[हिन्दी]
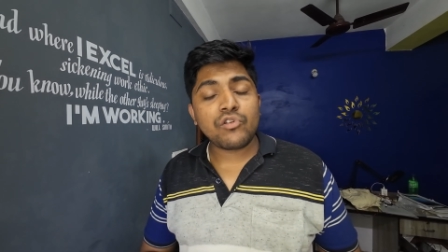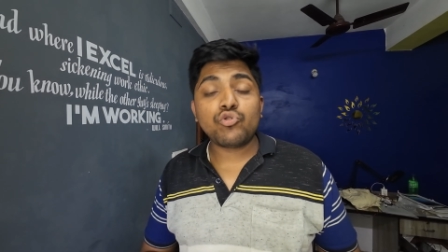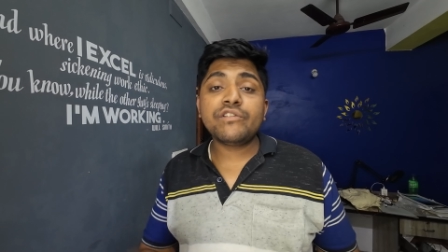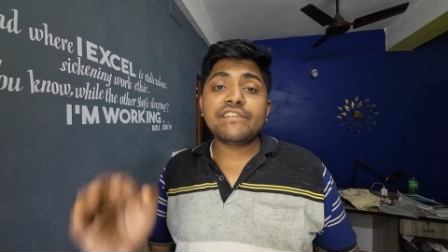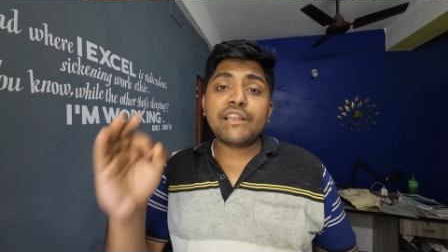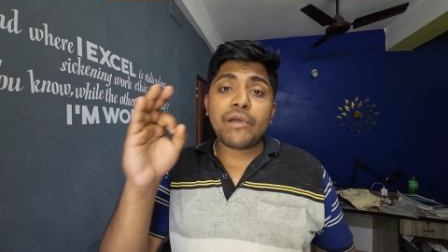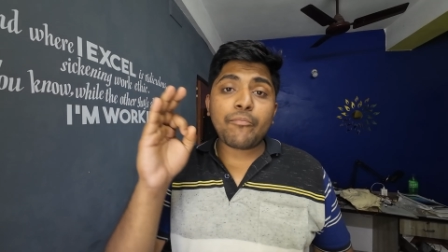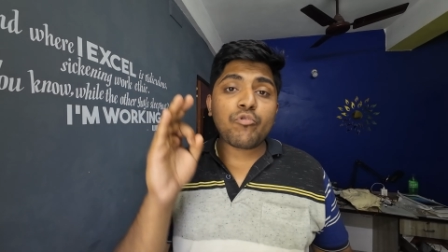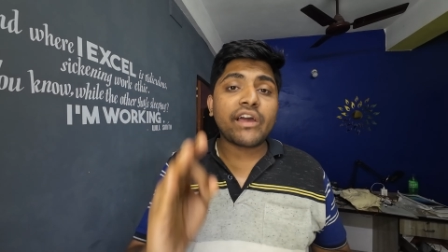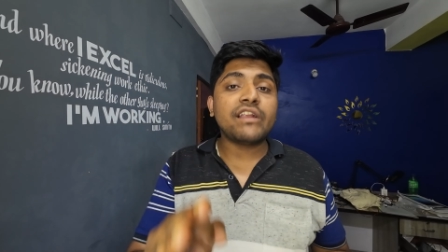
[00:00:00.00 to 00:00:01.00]
तो इसलिए मैं
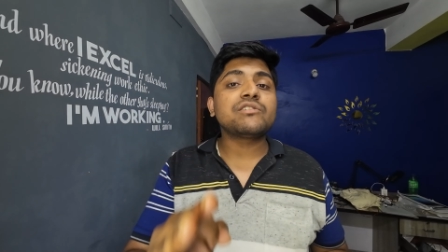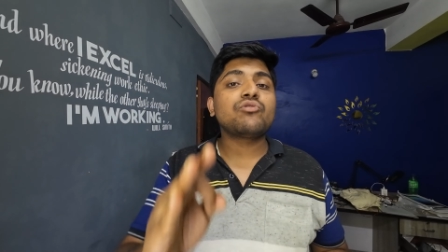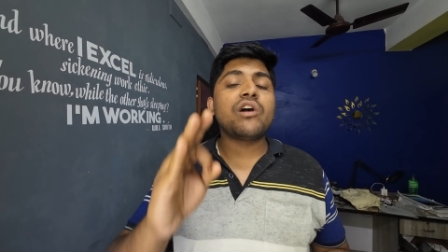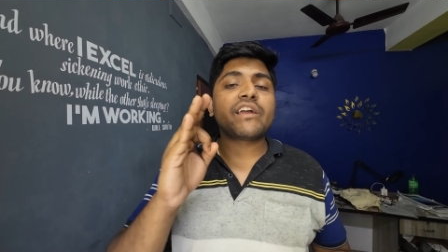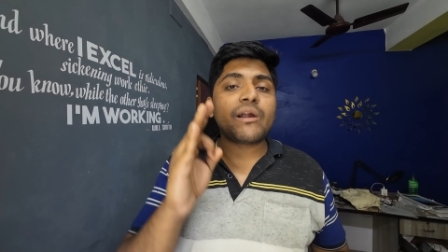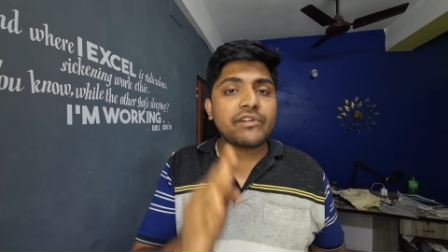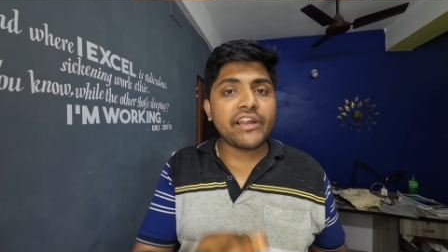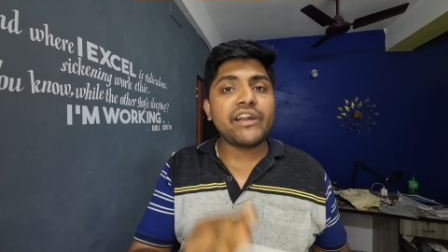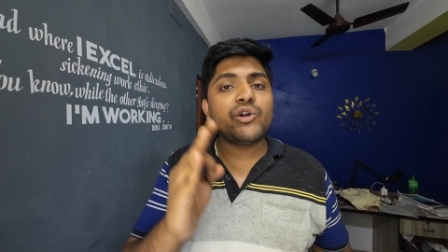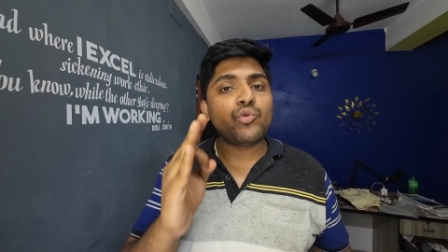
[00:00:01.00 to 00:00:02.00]
आपको कहना चाहूंगा अगर आप
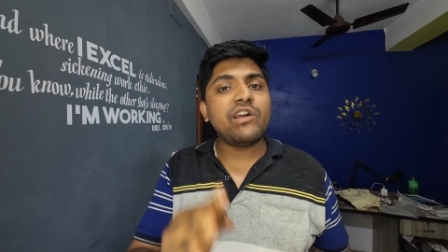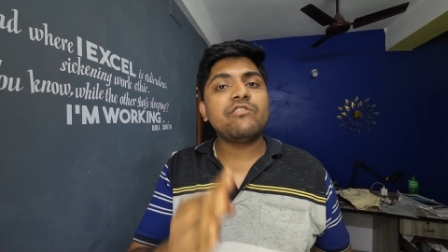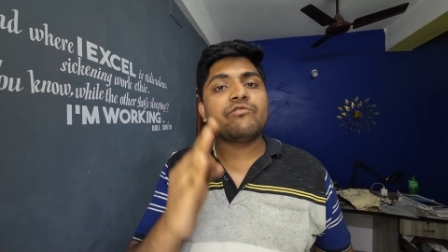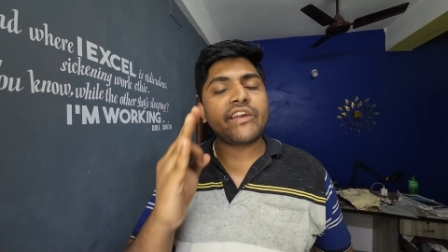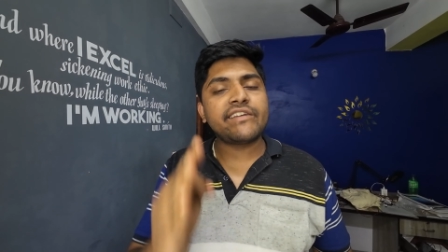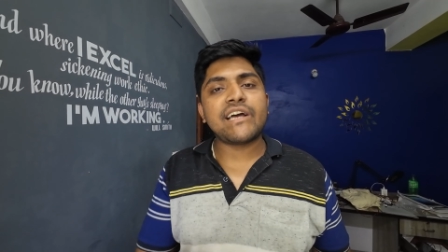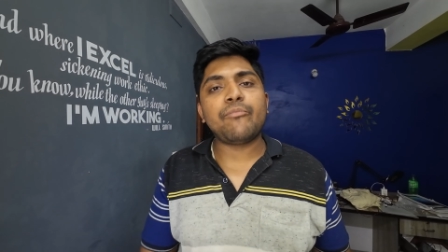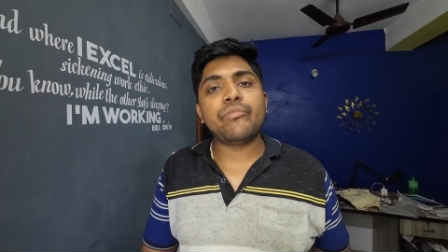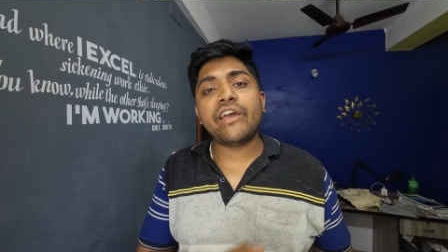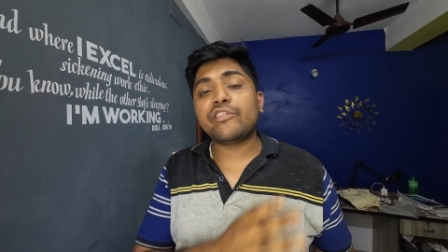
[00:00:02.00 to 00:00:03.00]
टेन ट्वेल्व के
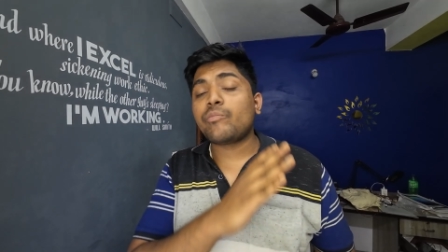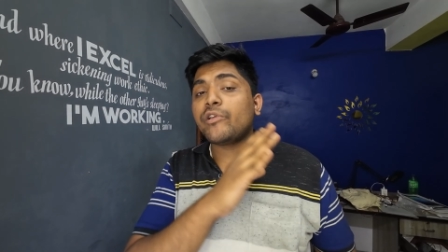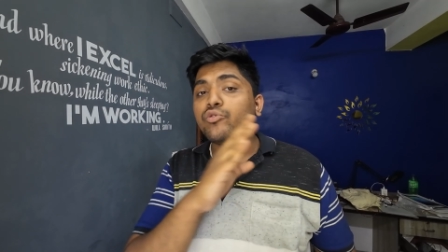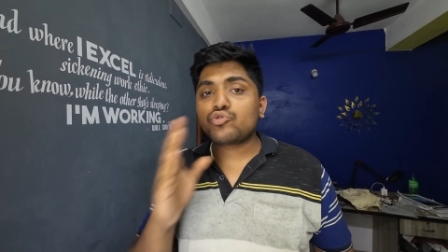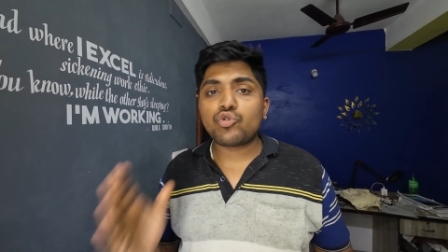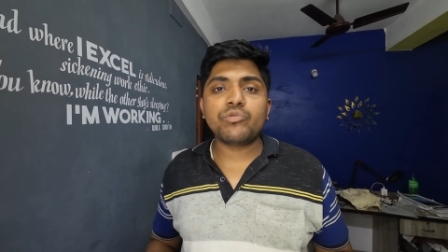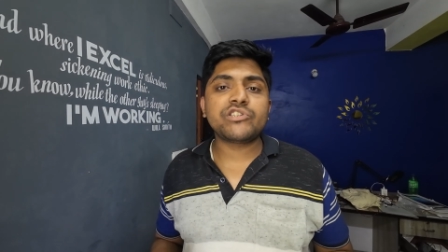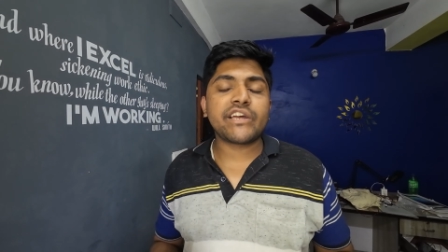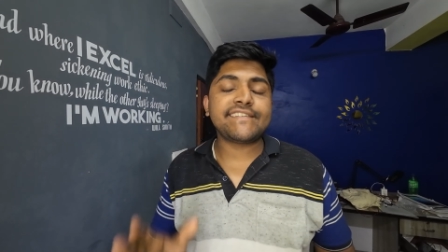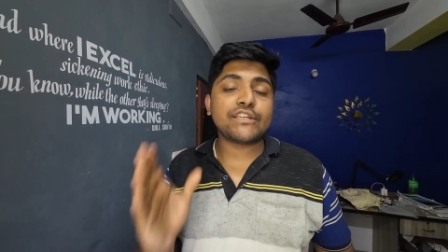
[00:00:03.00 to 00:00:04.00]
एग्जाम में है तो अपने दोस्तों को भी
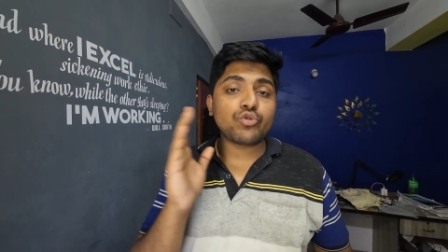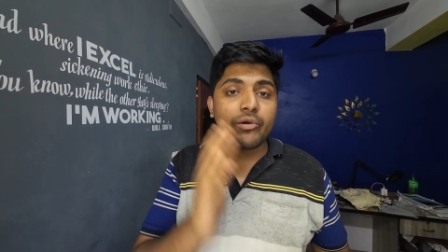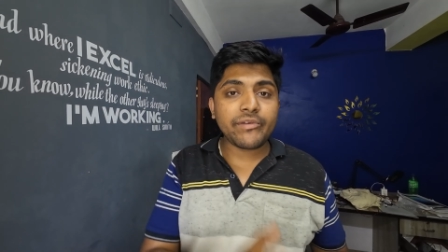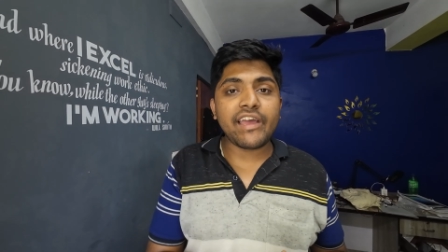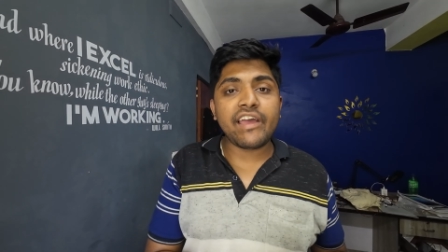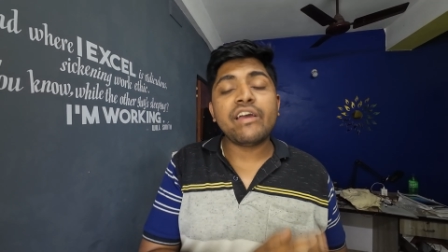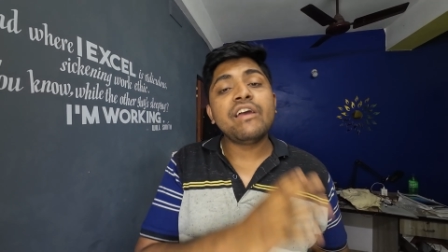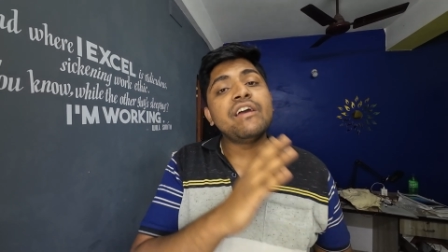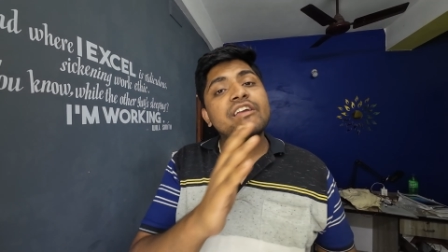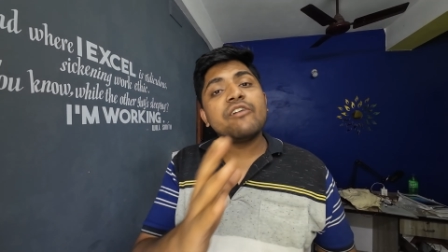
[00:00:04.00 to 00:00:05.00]
शेयर कीजिए जो अभी है
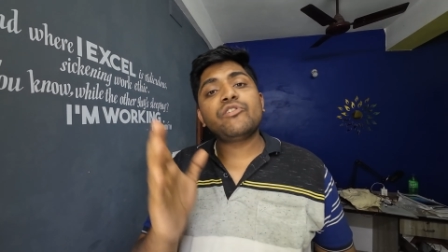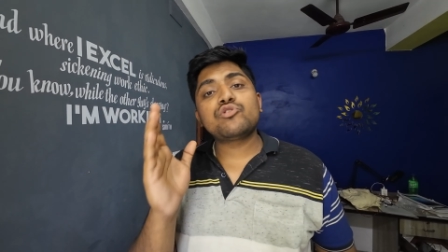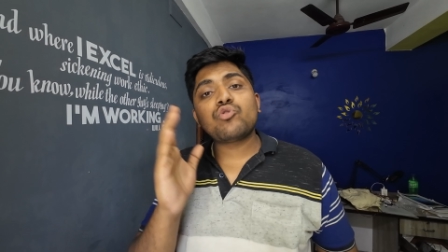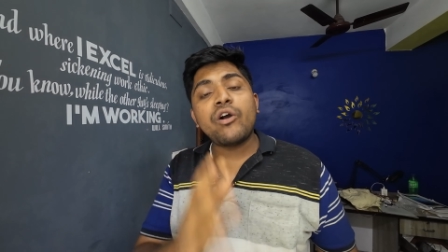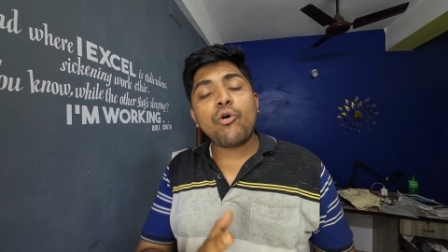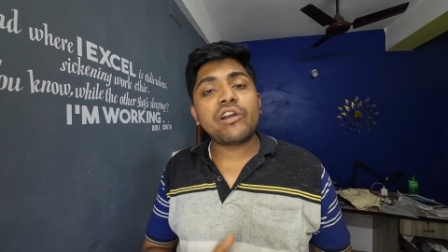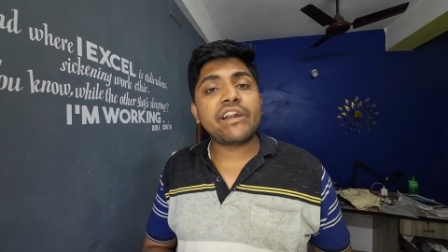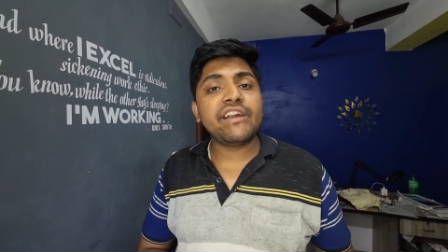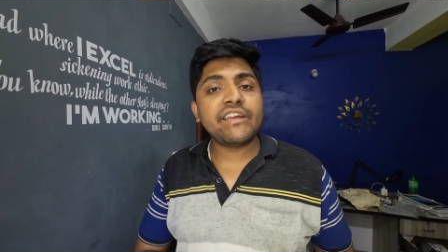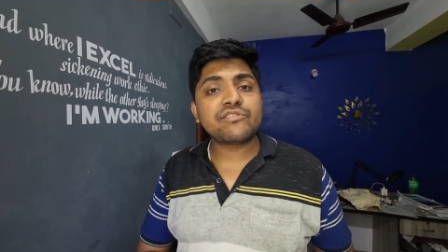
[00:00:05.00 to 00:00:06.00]
या फिर जो है
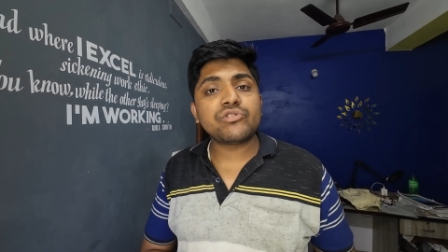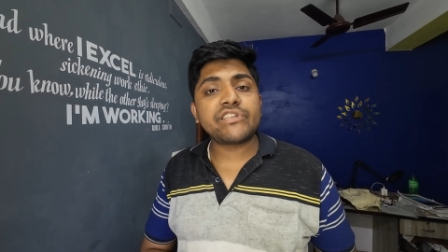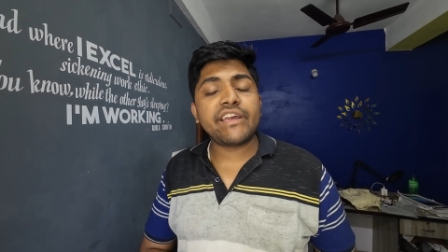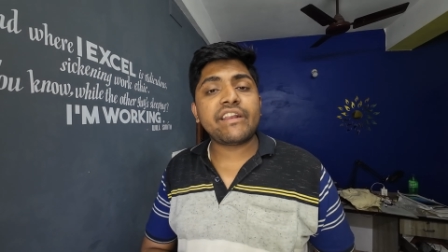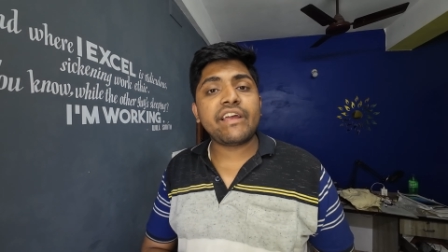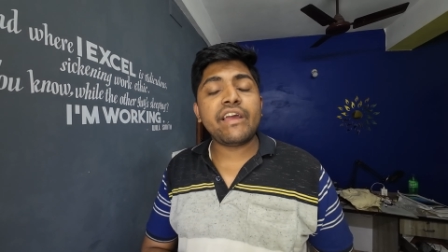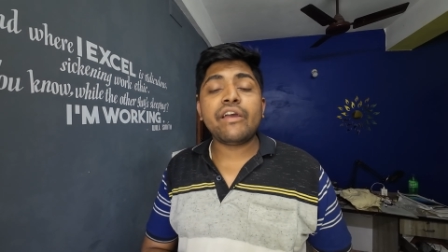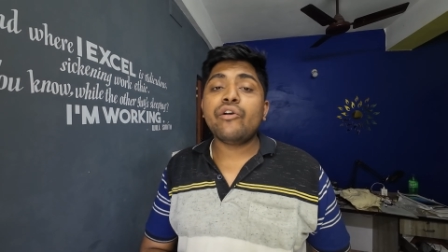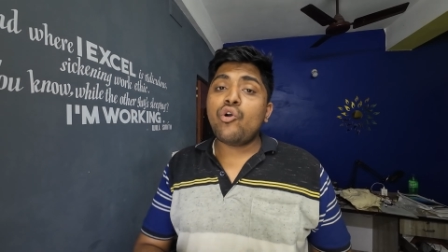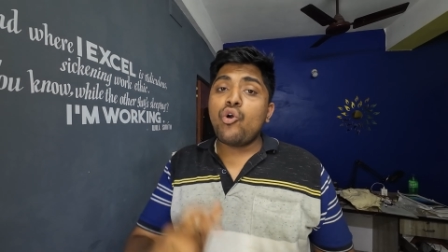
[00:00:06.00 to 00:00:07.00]
ऑलरेडी इसको देख रहे हैं